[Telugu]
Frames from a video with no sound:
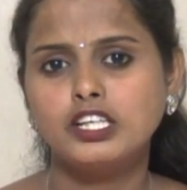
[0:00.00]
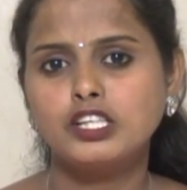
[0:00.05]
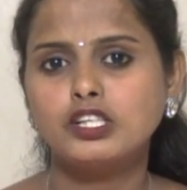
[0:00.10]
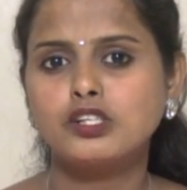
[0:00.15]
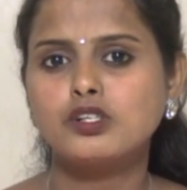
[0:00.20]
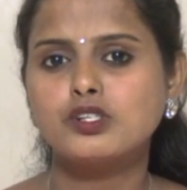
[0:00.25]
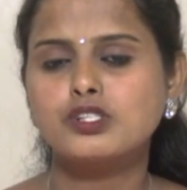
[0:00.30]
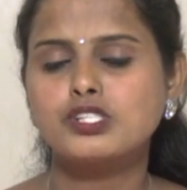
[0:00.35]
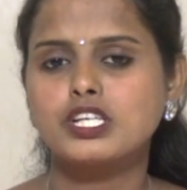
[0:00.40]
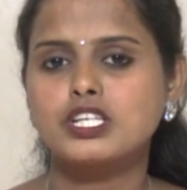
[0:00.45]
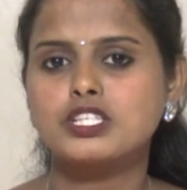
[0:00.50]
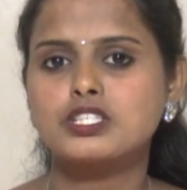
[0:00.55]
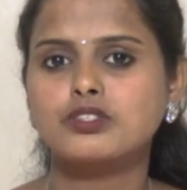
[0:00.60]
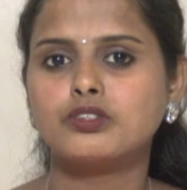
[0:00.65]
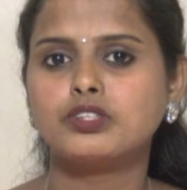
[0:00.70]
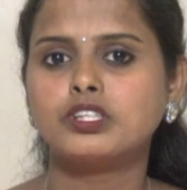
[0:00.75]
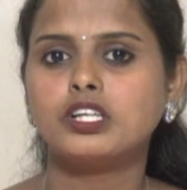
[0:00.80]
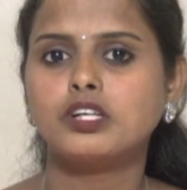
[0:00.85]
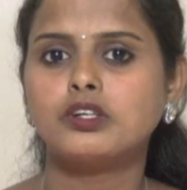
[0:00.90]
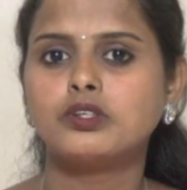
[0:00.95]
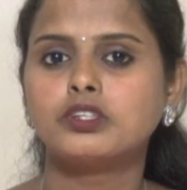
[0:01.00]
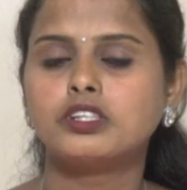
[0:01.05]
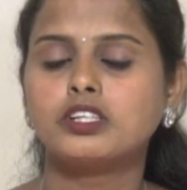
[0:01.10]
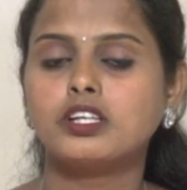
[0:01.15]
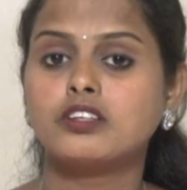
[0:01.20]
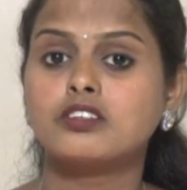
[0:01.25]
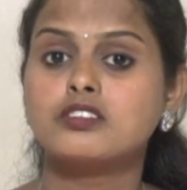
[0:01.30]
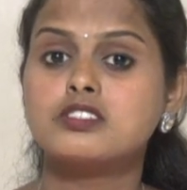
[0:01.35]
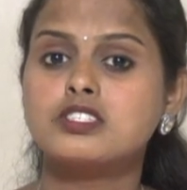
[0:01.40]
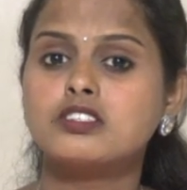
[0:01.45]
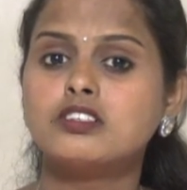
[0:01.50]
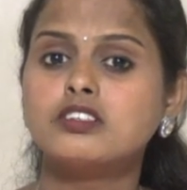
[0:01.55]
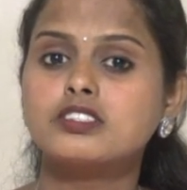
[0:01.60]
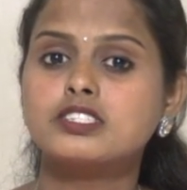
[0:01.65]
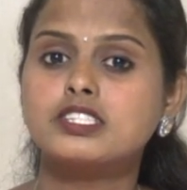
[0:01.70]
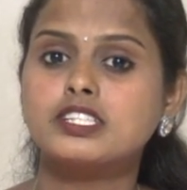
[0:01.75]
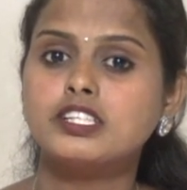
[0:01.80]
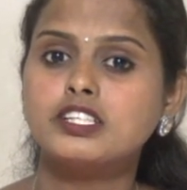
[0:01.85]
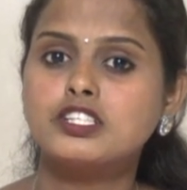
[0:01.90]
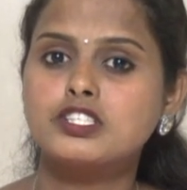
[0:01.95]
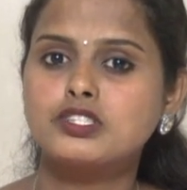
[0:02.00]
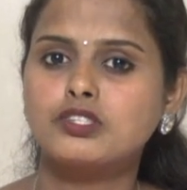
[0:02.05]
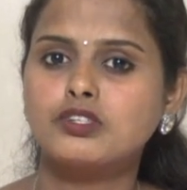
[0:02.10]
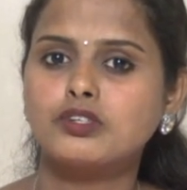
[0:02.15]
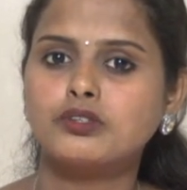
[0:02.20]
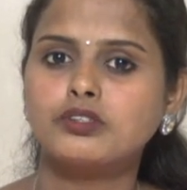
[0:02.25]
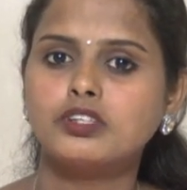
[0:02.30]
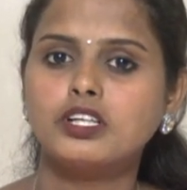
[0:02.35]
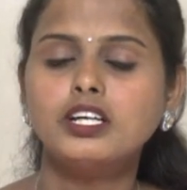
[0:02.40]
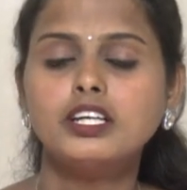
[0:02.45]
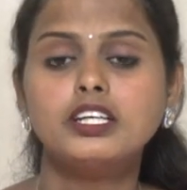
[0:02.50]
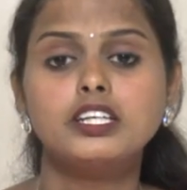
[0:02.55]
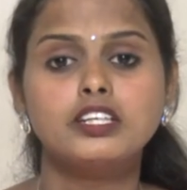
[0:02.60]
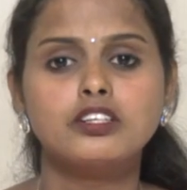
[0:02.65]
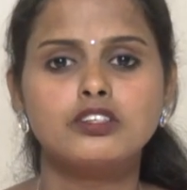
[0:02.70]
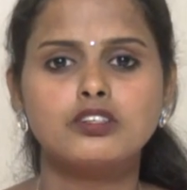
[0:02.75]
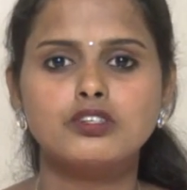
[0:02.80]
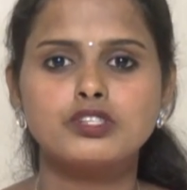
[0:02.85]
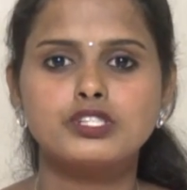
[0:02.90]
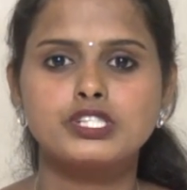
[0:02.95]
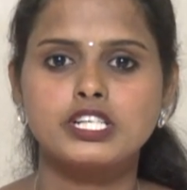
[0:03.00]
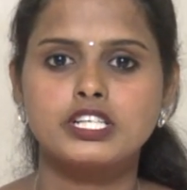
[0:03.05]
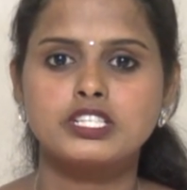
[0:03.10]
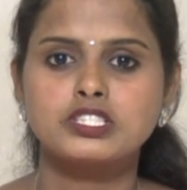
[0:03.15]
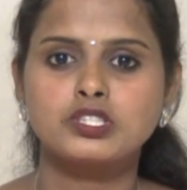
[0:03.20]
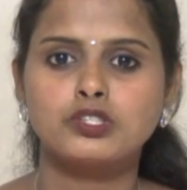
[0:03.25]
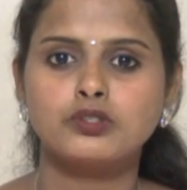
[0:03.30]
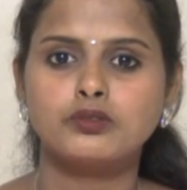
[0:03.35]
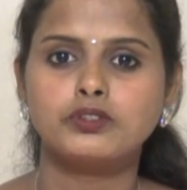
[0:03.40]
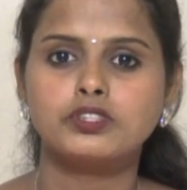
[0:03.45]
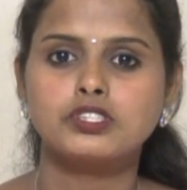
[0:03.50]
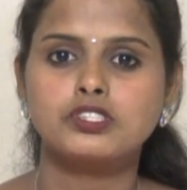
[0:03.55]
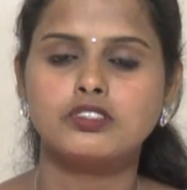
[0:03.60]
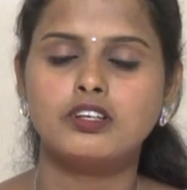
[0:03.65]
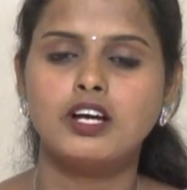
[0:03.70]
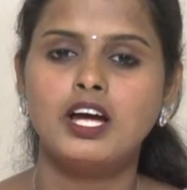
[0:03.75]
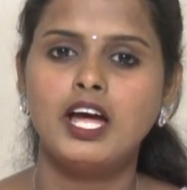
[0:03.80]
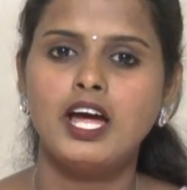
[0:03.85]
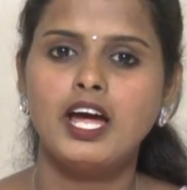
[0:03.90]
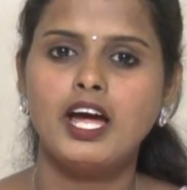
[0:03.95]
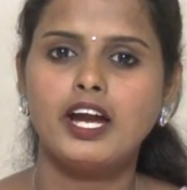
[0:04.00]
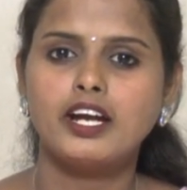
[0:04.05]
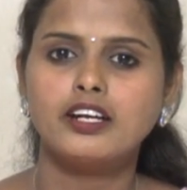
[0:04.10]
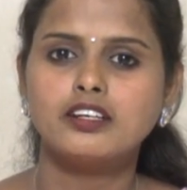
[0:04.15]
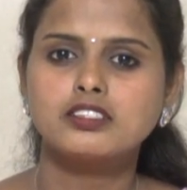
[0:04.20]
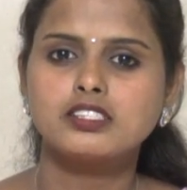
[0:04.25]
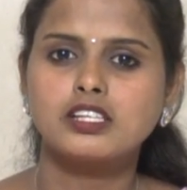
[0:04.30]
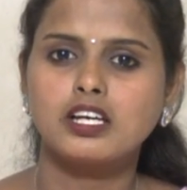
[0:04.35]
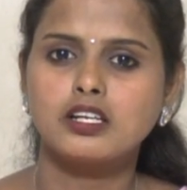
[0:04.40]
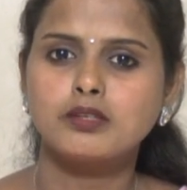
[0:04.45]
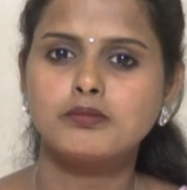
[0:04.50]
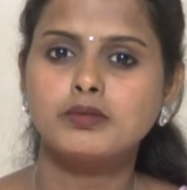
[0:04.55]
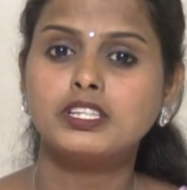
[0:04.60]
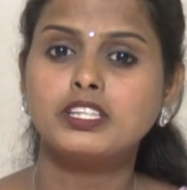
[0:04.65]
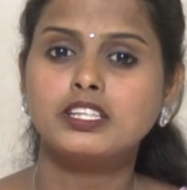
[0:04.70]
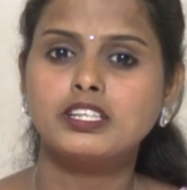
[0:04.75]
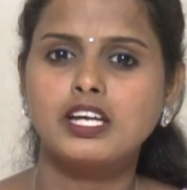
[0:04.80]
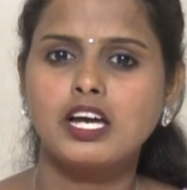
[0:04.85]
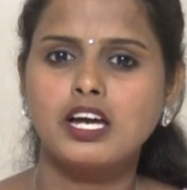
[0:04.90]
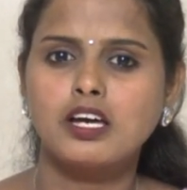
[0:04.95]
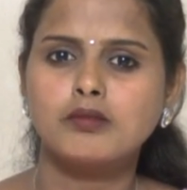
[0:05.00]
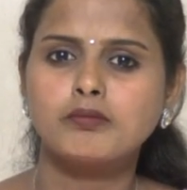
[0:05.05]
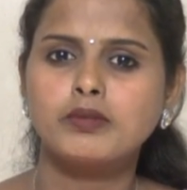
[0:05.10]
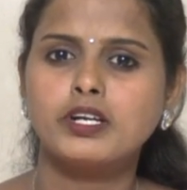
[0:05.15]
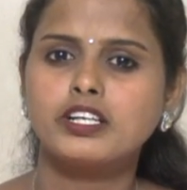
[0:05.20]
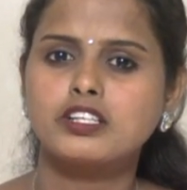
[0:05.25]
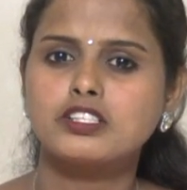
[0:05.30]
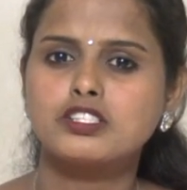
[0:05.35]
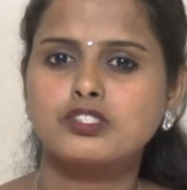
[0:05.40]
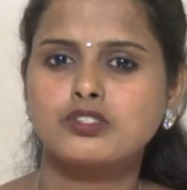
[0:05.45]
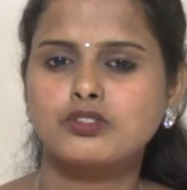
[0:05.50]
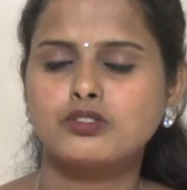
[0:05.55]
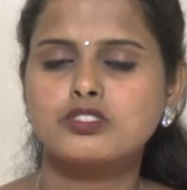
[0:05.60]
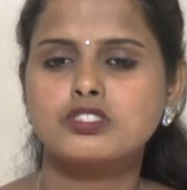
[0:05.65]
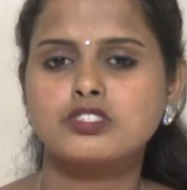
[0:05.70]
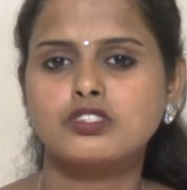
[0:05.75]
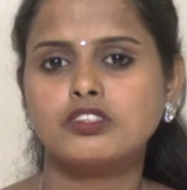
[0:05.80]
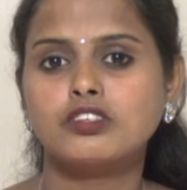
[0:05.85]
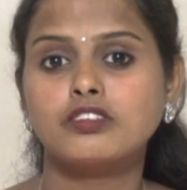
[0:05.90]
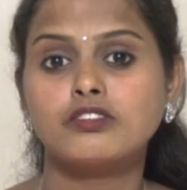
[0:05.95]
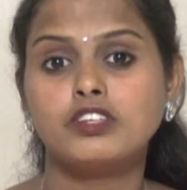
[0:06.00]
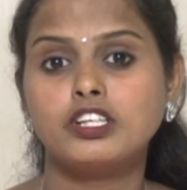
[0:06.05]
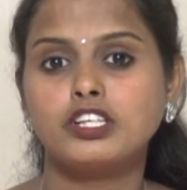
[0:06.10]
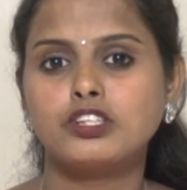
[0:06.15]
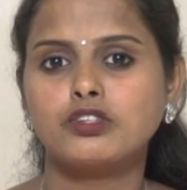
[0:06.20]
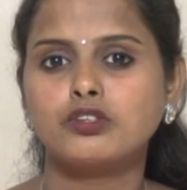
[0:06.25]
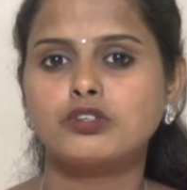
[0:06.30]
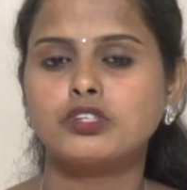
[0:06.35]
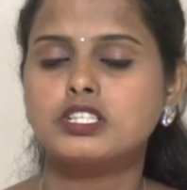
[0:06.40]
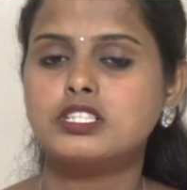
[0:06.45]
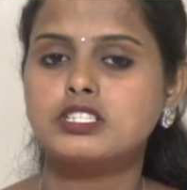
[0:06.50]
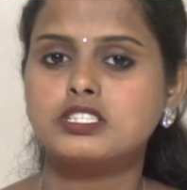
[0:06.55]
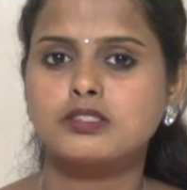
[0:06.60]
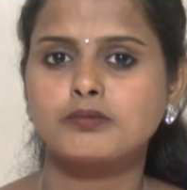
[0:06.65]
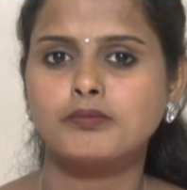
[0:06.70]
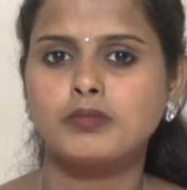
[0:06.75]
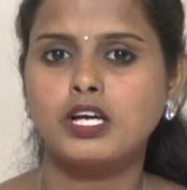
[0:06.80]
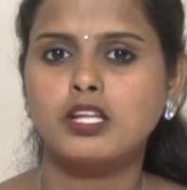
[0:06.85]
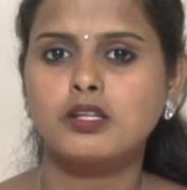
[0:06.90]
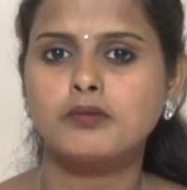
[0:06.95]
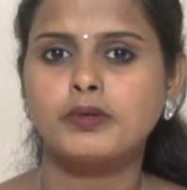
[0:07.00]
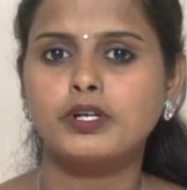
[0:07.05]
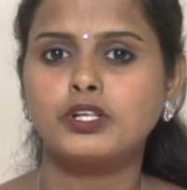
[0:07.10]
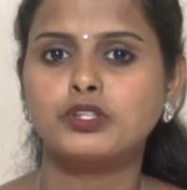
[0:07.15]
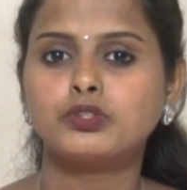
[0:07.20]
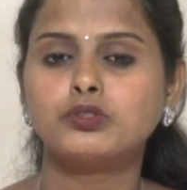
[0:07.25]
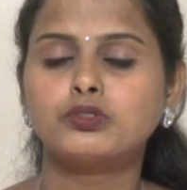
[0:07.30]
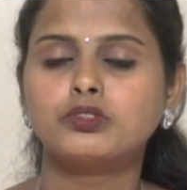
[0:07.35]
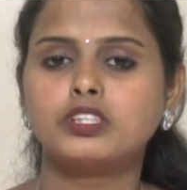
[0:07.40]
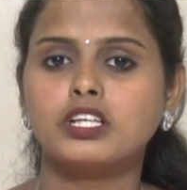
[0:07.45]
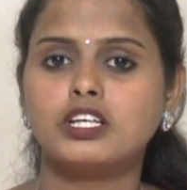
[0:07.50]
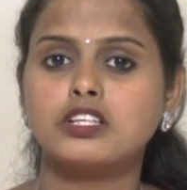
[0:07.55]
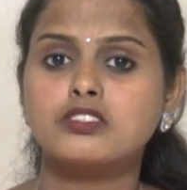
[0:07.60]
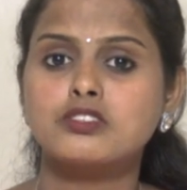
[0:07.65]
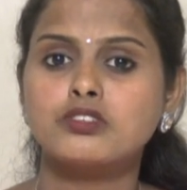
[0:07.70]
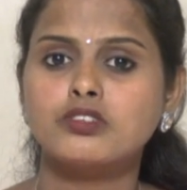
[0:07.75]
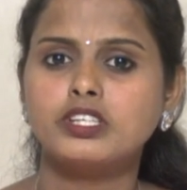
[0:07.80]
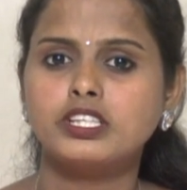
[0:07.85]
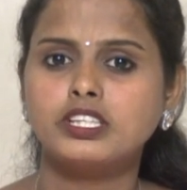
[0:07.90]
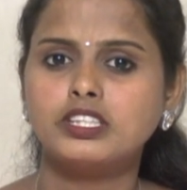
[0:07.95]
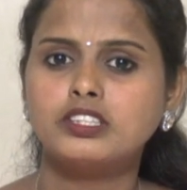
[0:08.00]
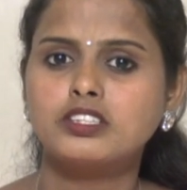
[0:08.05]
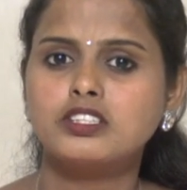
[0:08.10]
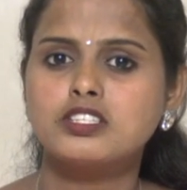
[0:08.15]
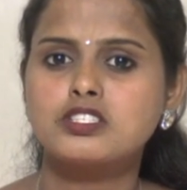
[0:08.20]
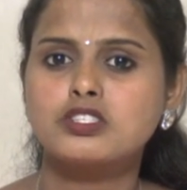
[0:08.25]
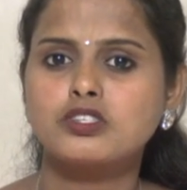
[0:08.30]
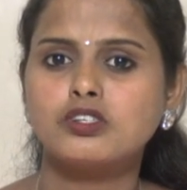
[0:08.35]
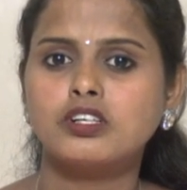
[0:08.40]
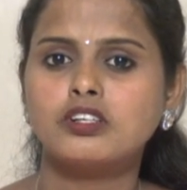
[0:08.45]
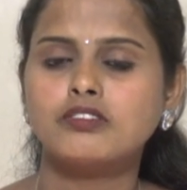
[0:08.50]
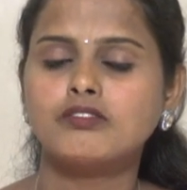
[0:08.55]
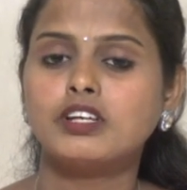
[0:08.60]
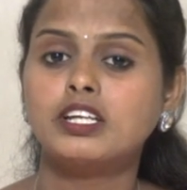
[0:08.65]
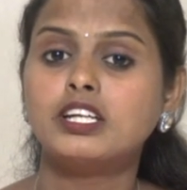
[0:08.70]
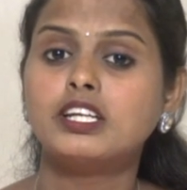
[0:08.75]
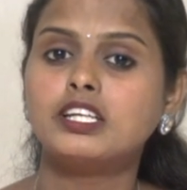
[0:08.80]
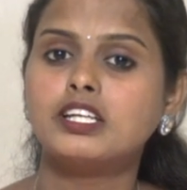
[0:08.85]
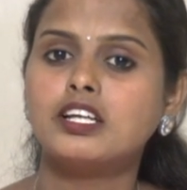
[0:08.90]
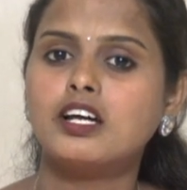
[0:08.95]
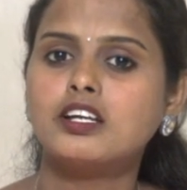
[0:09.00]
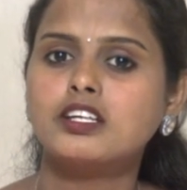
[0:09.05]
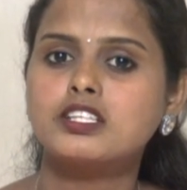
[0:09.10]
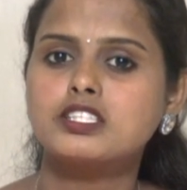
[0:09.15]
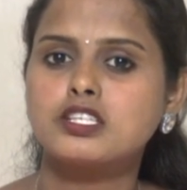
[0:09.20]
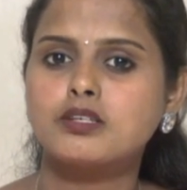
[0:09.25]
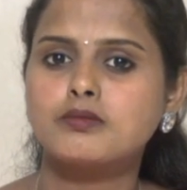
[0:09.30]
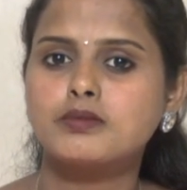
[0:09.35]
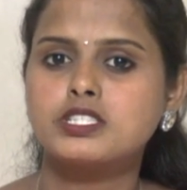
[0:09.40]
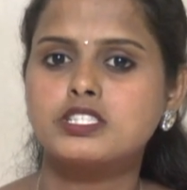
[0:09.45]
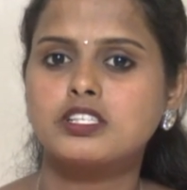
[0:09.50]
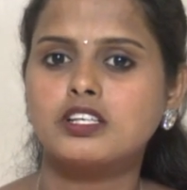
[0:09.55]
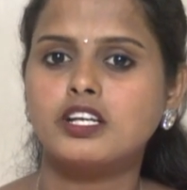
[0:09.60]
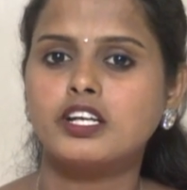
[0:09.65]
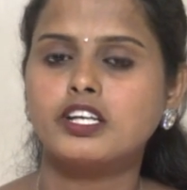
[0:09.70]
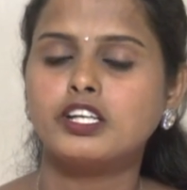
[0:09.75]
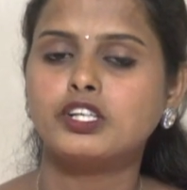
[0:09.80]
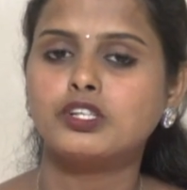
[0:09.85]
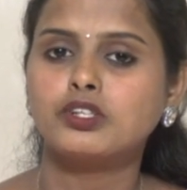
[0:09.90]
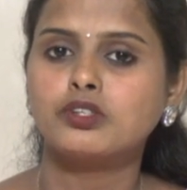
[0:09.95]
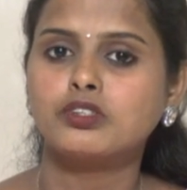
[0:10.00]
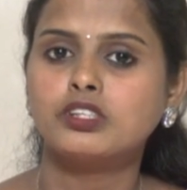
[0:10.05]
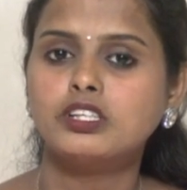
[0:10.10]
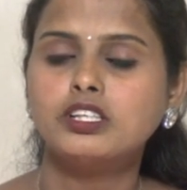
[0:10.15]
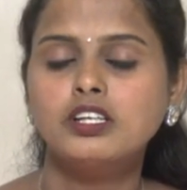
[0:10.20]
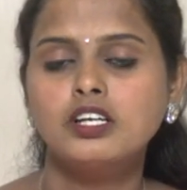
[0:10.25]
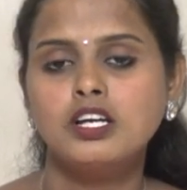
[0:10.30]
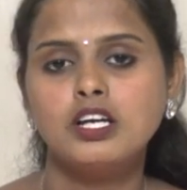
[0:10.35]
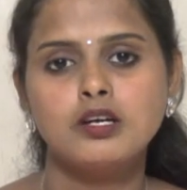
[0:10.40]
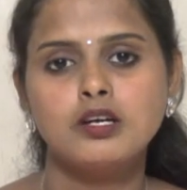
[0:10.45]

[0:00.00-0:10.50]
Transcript: ఇంక్లూడ్ చేసుకుంటూ ఉంటారు సో సీడ్స్తో కూడా ఇంక్లూడ్ చేసుకోవచ్చు అండ్ చాలామంది గ్యాల్ బ్లాడర్ స్టోన్స్ తోటి వీటితో కూడా బాధపడుతూ ఉంటారు సో ఇది తీసుకోవడం వల్ల ఇలాంటి సమస్యలు అనేటివి కూడా